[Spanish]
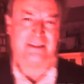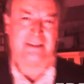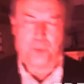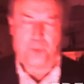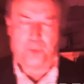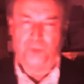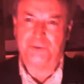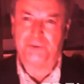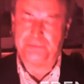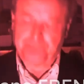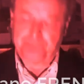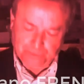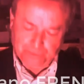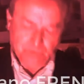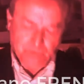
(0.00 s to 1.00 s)
punto.
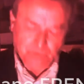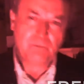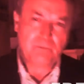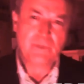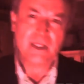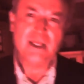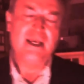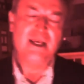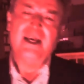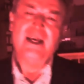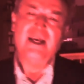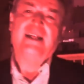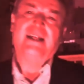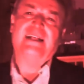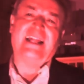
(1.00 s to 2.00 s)

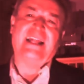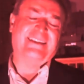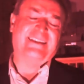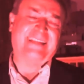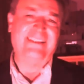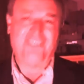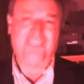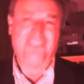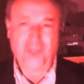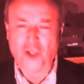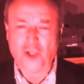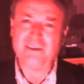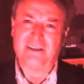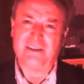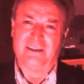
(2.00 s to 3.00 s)
La
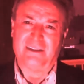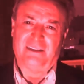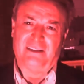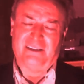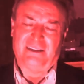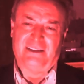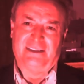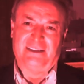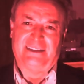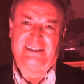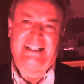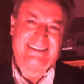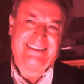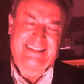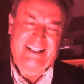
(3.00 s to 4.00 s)
detención del
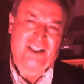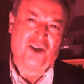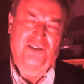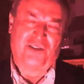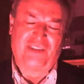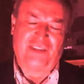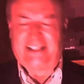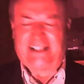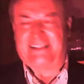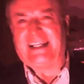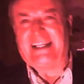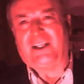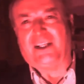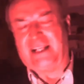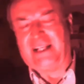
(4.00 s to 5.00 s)
anterior
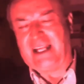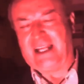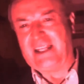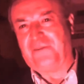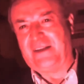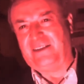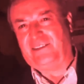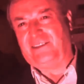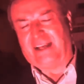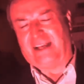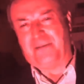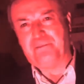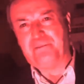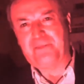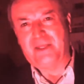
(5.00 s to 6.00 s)
secretario de la Defensa,
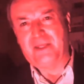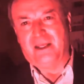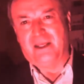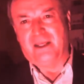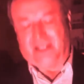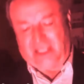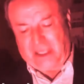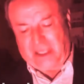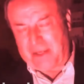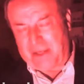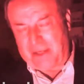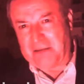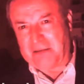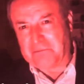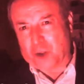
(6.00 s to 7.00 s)
que
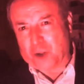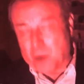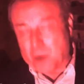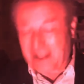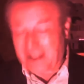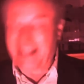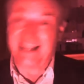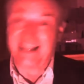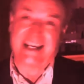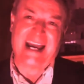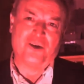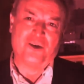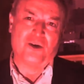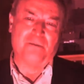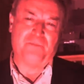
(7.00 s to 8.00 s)
me, como
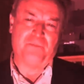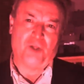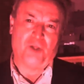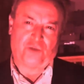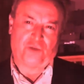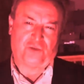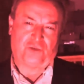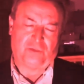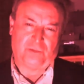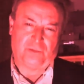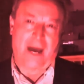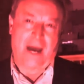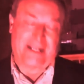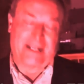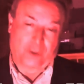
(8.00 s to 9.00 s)
mexicano nos
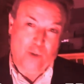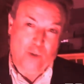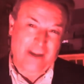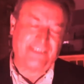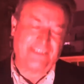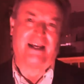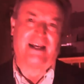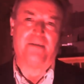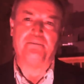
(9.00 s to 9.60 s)
avergüenza,